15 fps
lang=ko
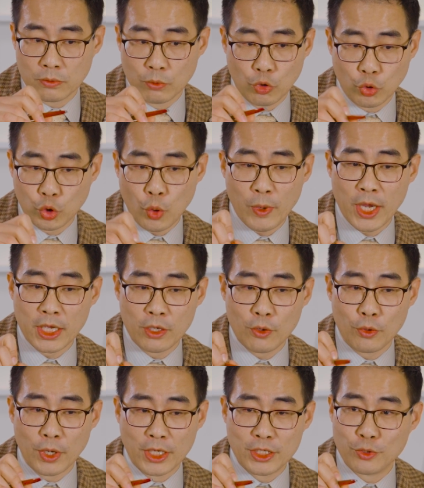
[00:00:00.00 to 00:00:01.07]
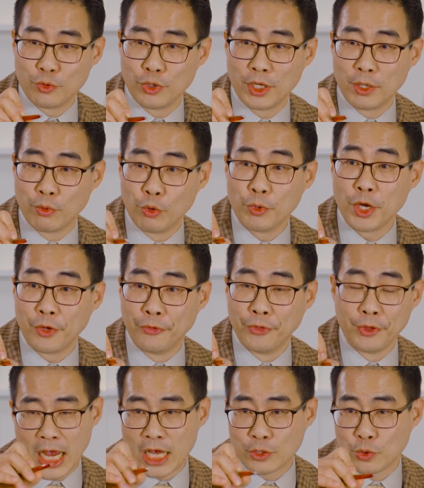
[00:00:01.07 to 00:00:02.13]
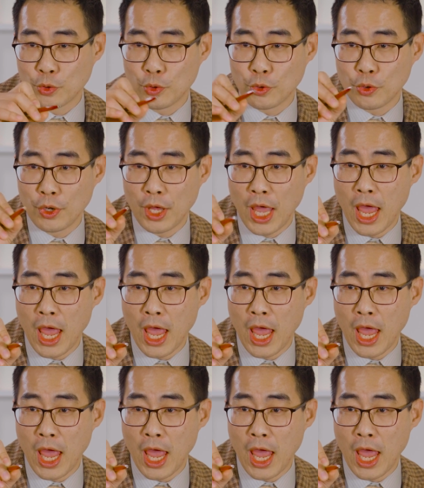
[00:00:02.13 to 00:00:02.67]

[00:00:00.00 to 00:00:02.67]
뭐 오토바이용 엔진오일에 보면 자소,